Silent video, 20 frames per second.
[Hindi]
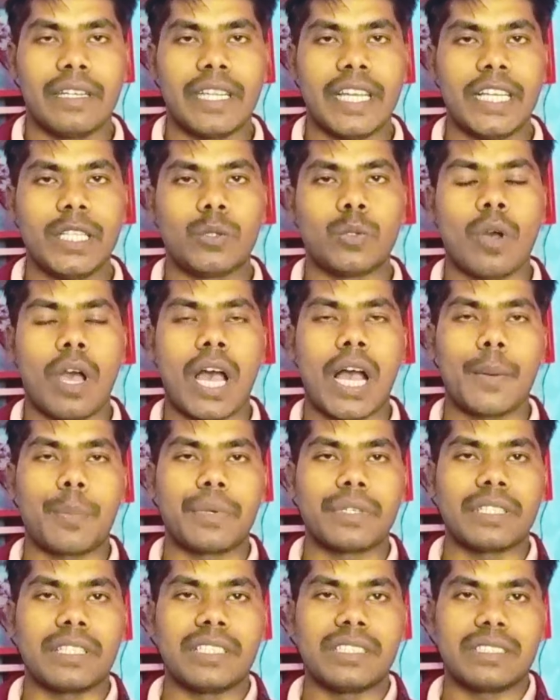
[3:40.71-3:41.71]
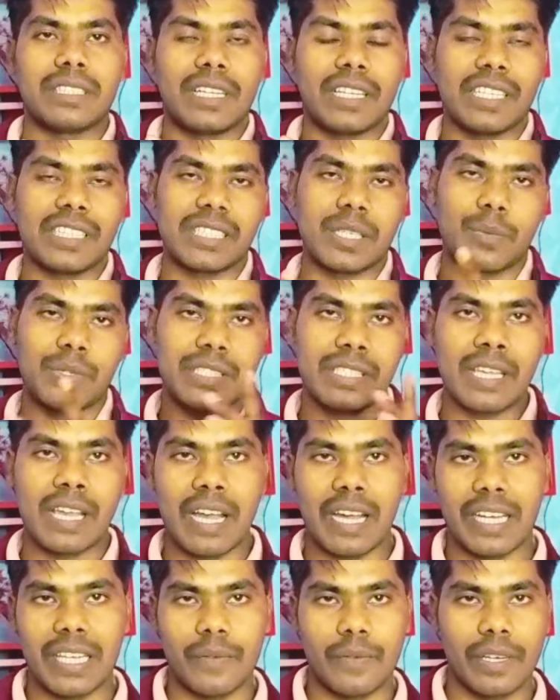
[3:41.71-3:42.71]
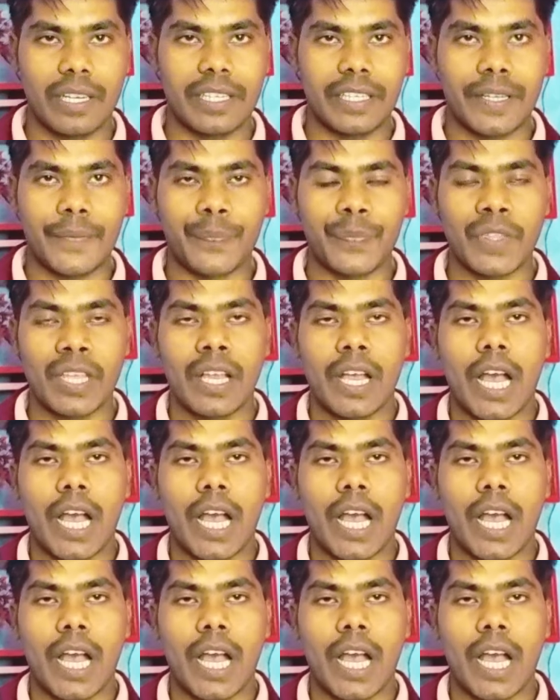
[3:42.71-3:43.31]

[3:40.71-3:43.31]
नहीं तो आपको इस तरह की समस्या आने वाली है